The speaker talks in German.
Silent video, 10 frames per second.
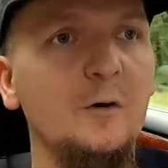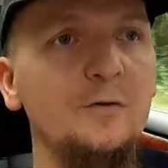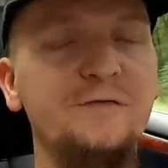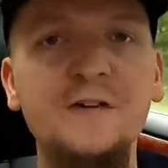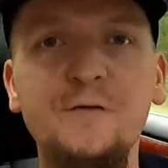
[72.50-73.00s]

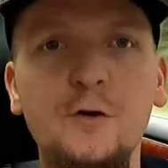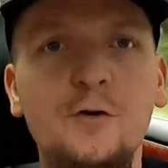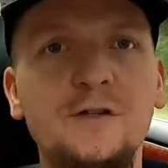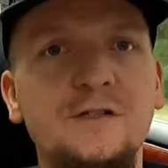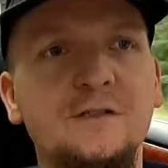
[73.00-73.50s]
Und wer von
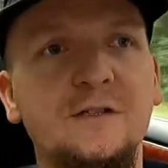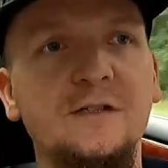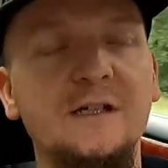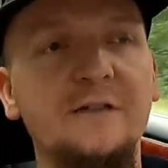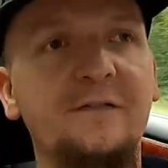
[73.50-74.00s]
euch
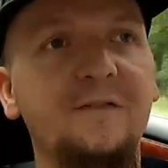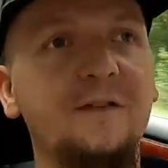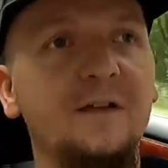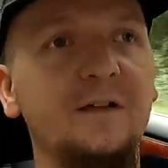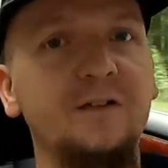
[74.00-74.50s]

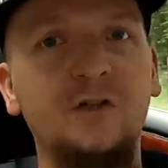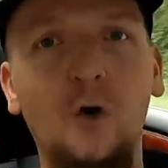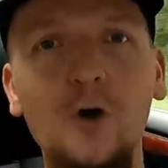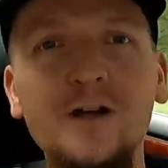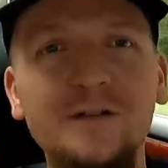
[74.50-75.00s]
jetzt
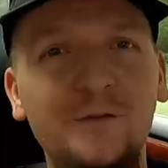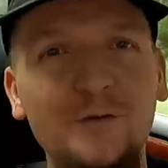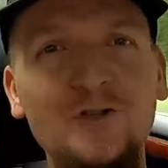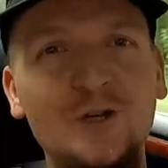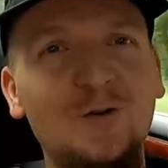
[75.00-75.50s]
treuer
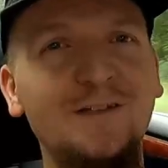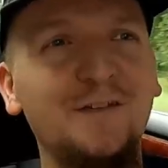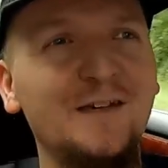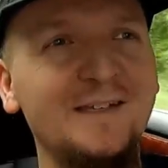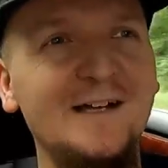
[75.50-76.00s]
Zuschauer
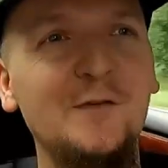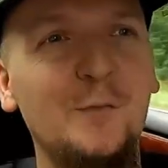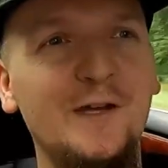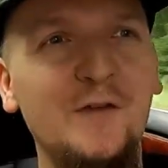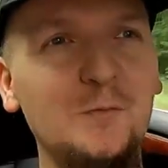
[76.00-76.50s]
des Kanals
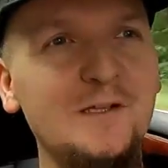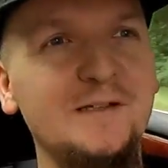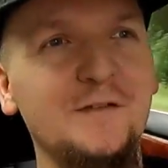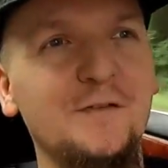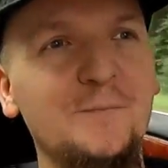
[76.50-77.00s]

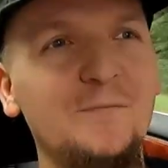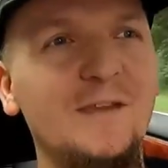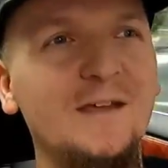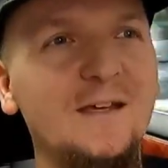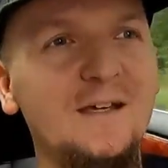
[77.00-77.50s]
PS-Blick ist
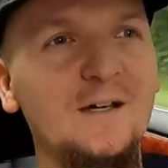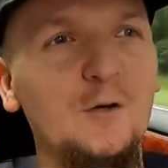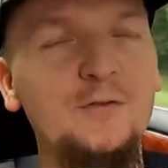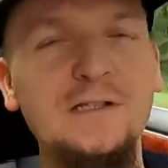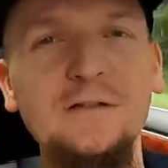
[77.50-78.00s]

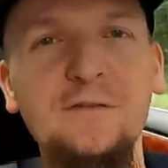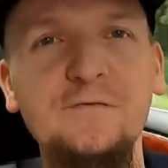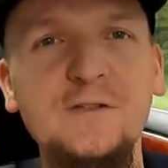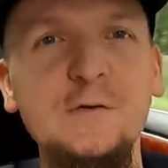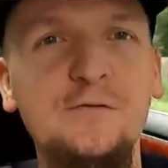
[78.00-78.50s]
und die
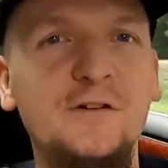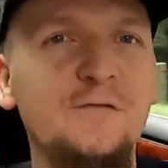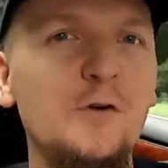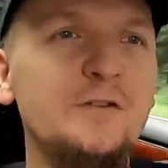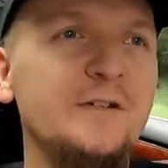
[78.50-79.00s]
letzten Videos
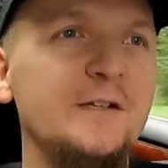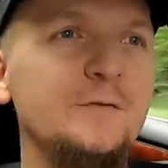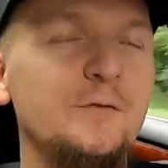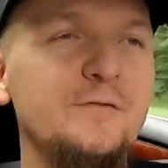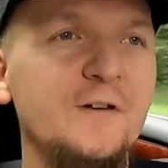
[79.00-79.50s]
verfolgt
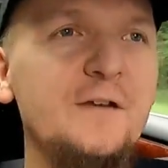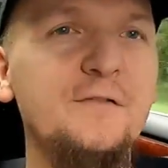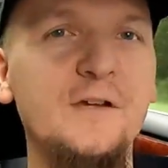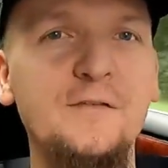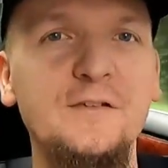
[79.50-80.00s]
hat und
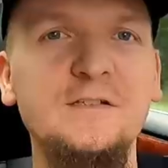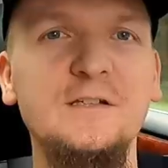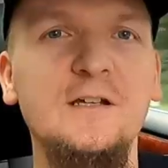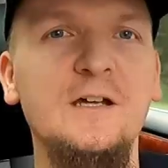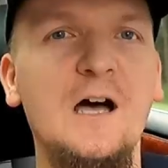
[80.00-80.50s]
weiß, dass
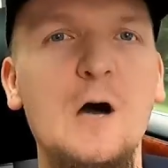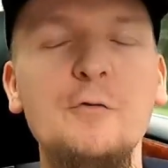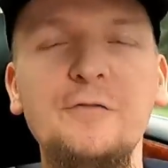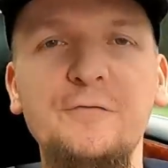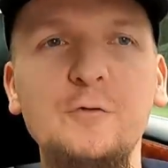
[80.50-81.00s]
ich
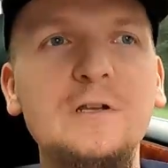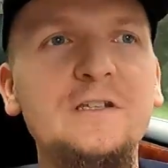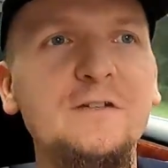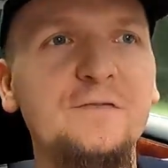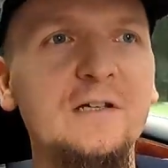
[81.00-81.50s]

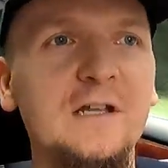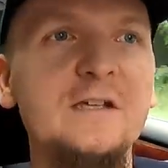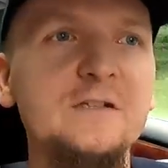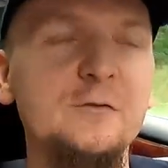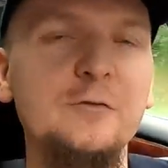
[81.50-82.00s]
ausführliche
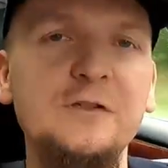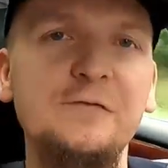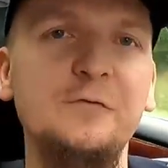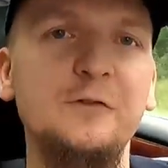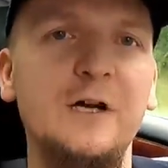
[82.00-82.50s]
Vergleiche
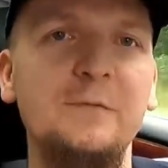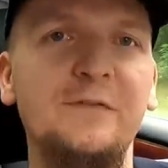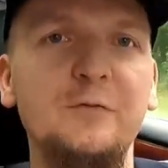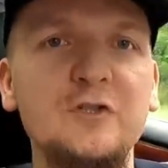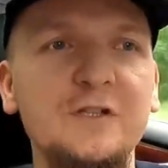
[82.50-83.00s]
durchgeführt habe
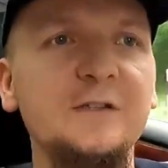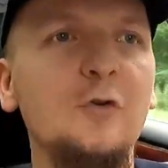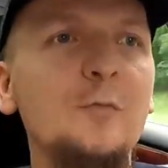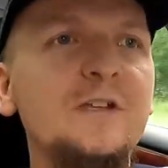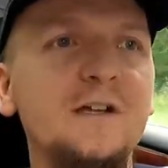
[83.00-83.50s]
zwischen
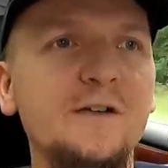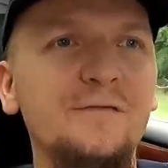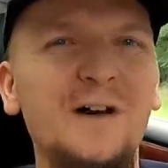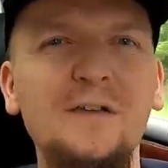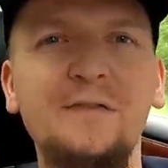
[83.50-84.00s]
den
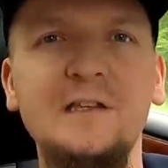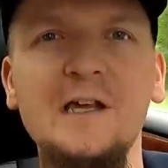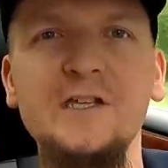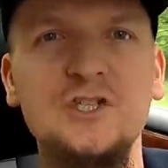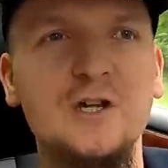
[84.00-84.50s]
nominell fast
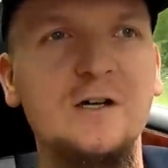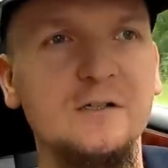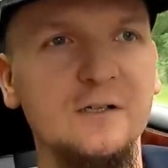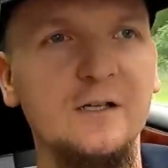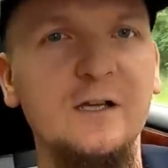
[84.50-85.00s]
gleich
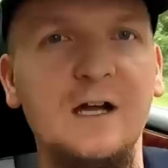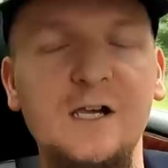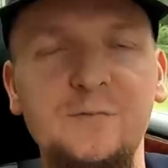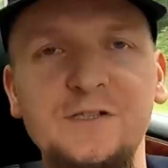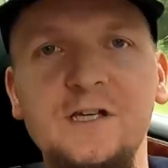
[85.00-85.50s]
starken
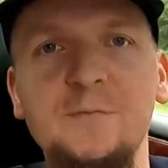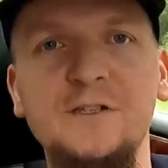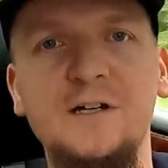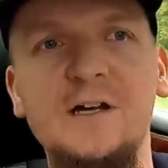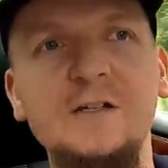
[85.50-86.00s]
Alpina
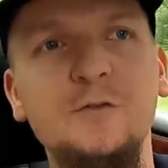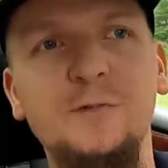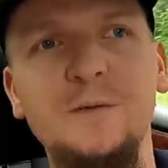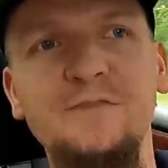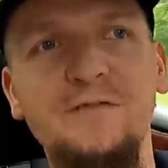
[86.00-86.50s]
B3
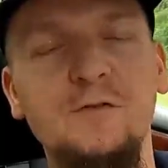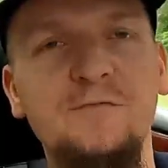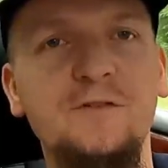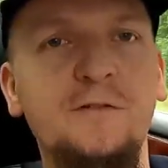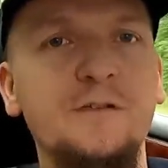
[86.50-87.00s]
und BMW
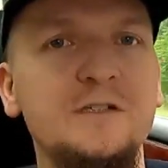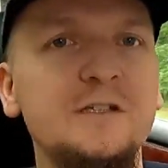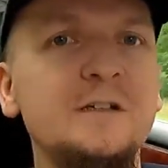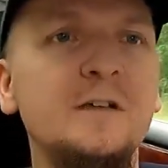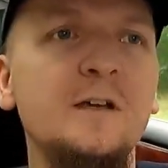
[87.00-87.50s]

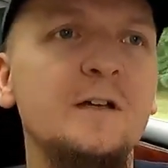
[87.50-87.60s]
540i